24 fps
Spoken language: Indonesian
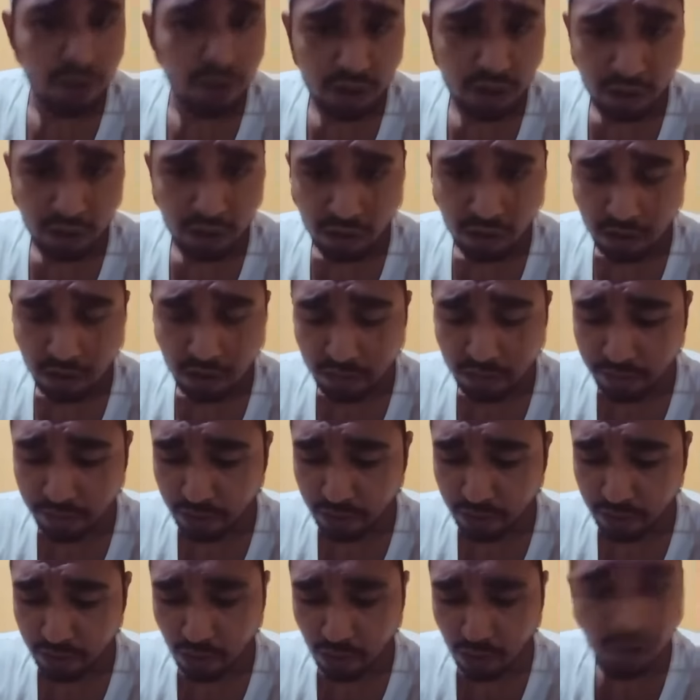itu
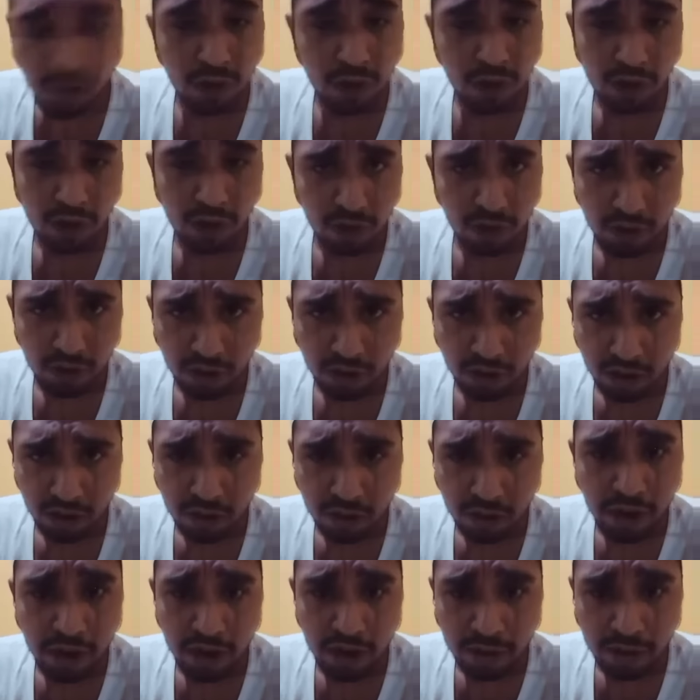goblok-goblok itu
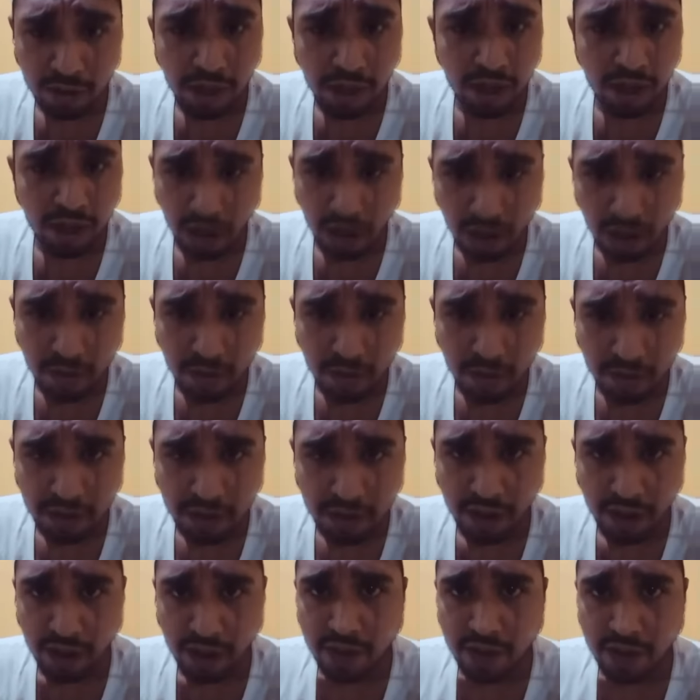berani menghina Habib
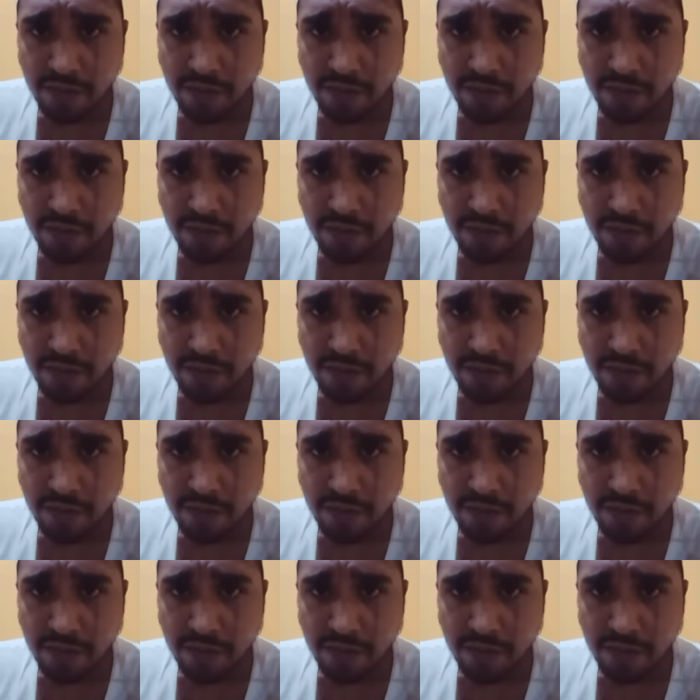Rizik